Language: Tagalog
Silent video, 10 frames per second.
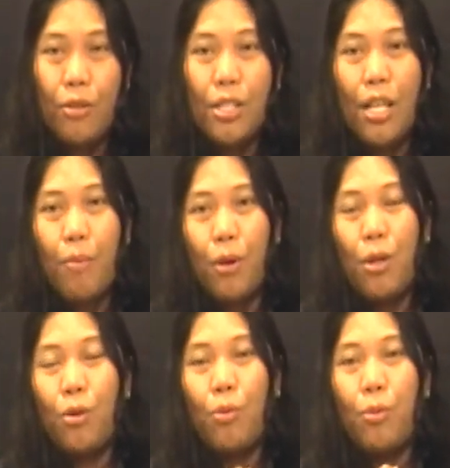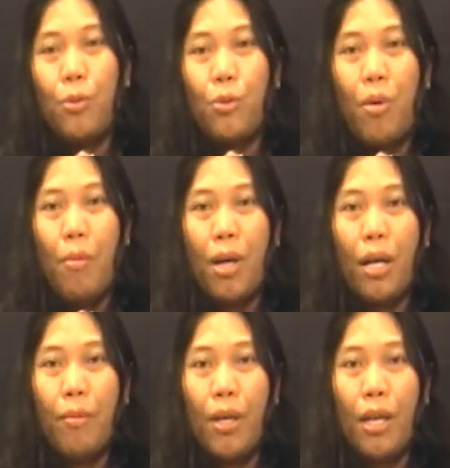O sige, pinon, sumama
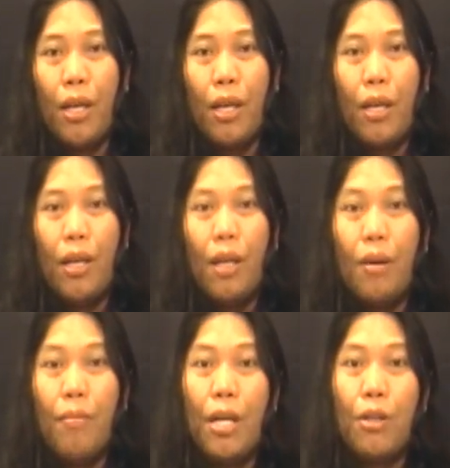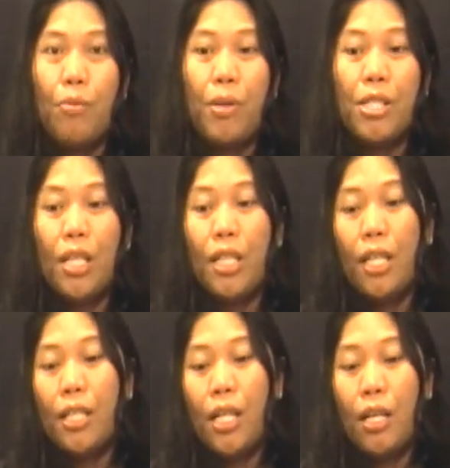kami. Meron pa siyang
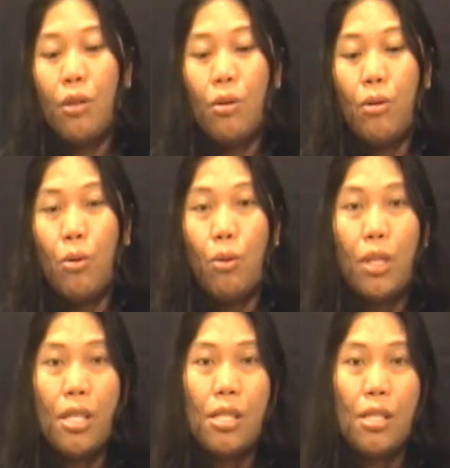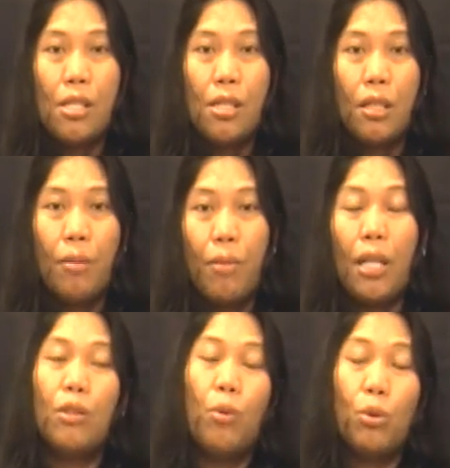daladalang cookies.
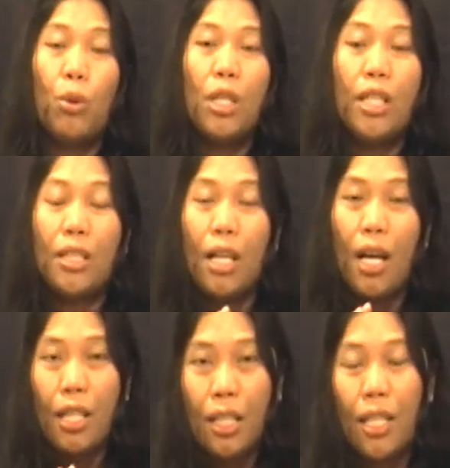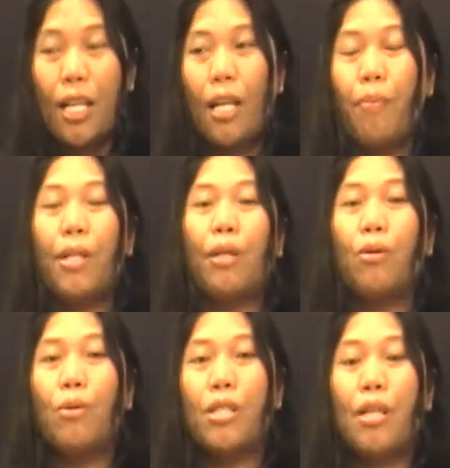pagto toilet na nga, nagdadala pa ng
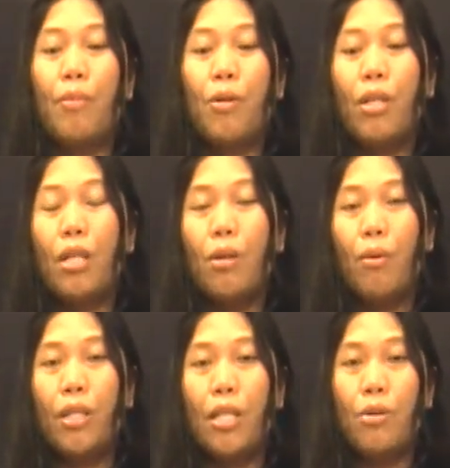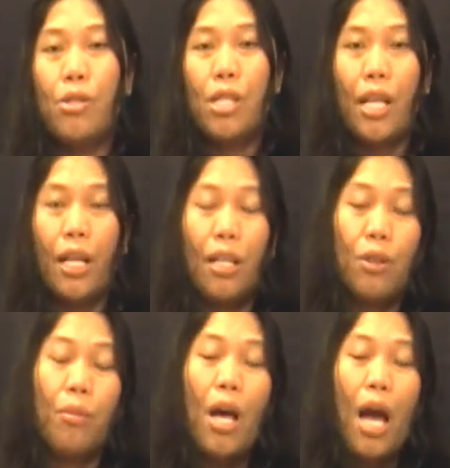cookies. Sabi ko, iiwan niya dun sa dining
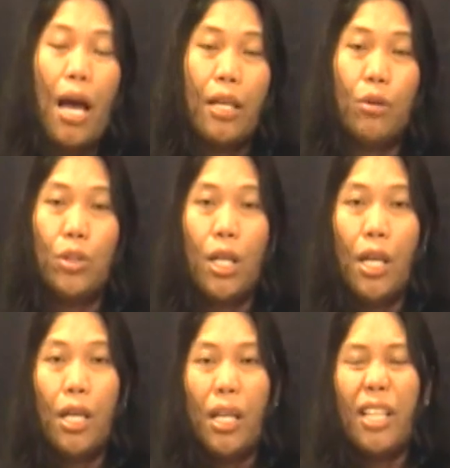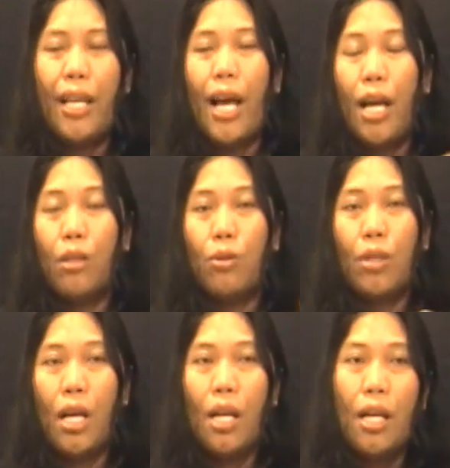room. Ayaw niya. Inayaan ko
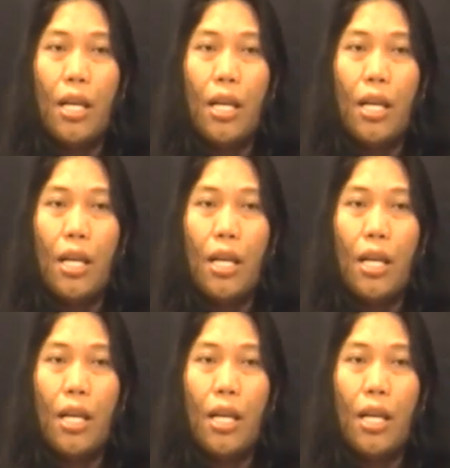na.